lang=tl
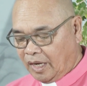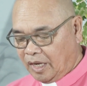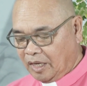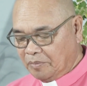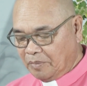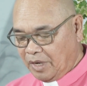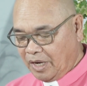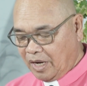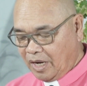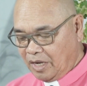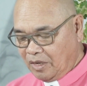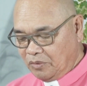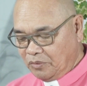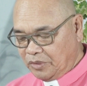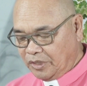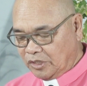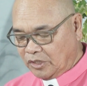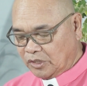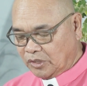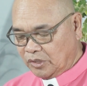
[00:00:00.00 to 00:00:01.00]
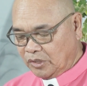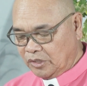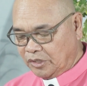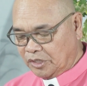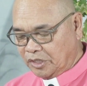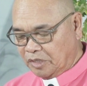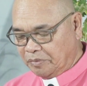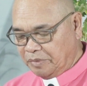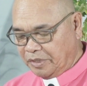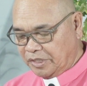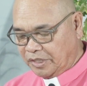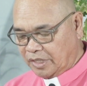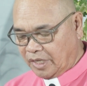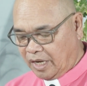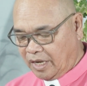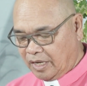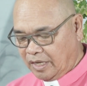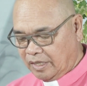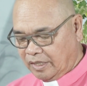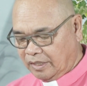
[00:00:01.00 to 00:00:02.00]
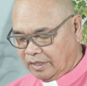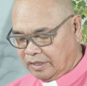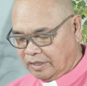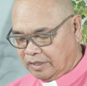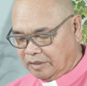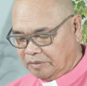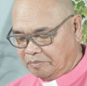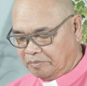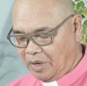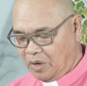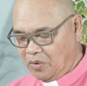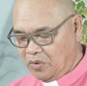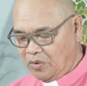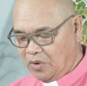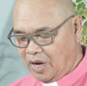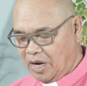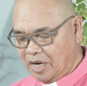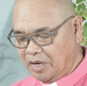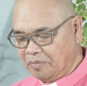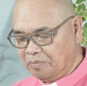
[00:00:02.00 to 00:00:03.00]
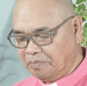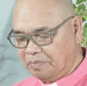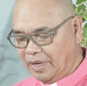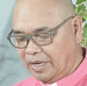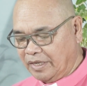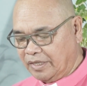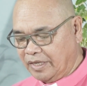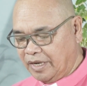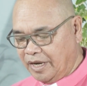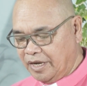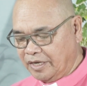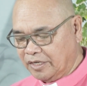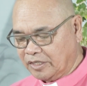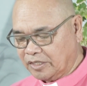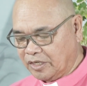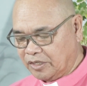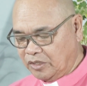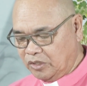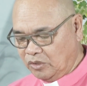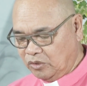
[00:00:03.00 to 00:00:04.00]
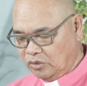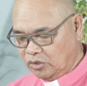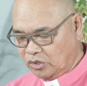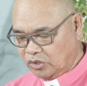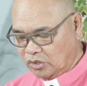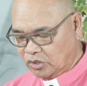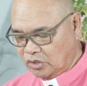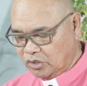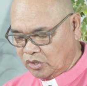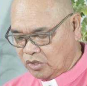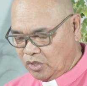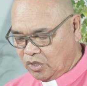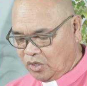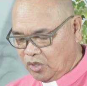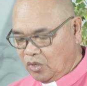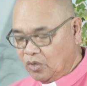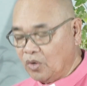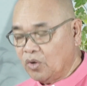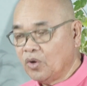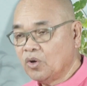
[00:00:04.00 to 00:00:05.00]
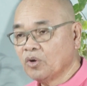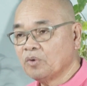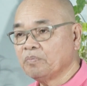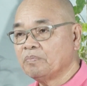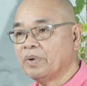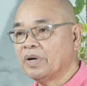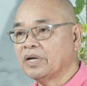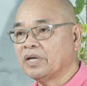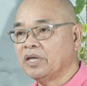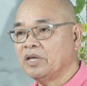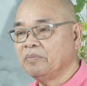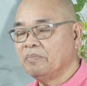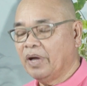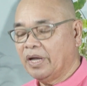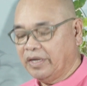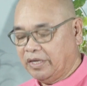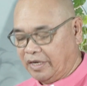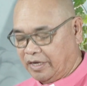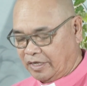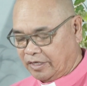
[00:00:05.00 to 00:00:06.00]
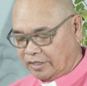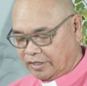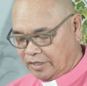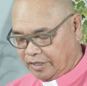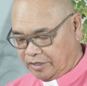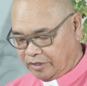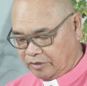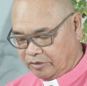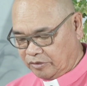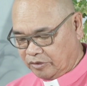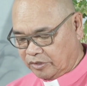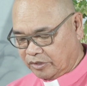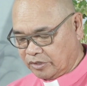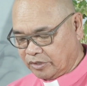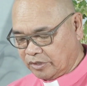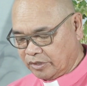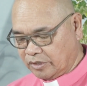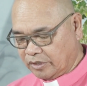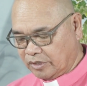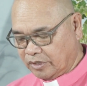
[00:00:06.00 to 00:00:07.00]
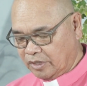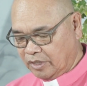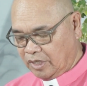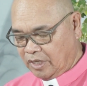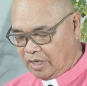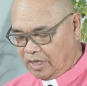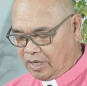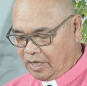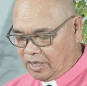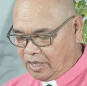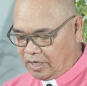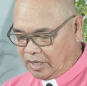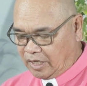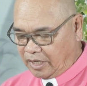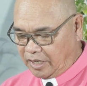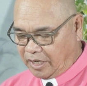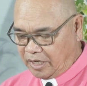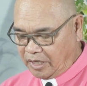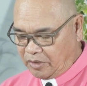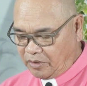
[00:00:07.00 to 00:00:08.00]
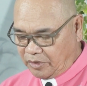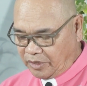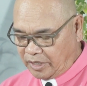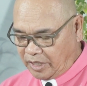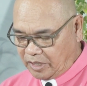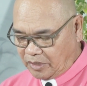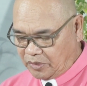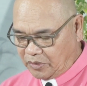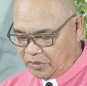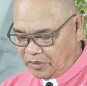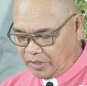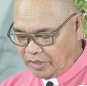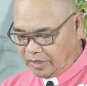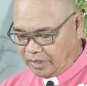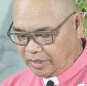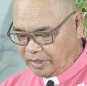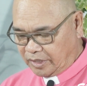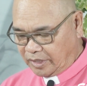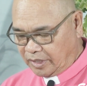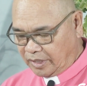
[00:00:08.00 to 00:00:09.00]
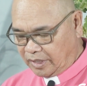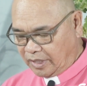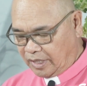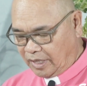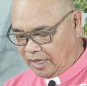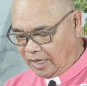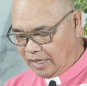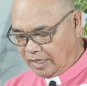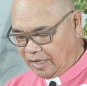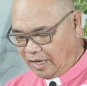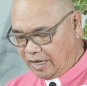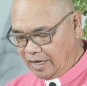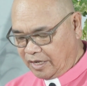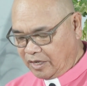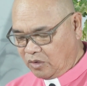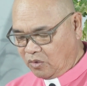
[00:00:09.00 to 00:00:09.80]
Ang mga awit sulod sa misa mao ang pagdayeg sa Dios o paghimaya sa Dios. Giningon nga kon ana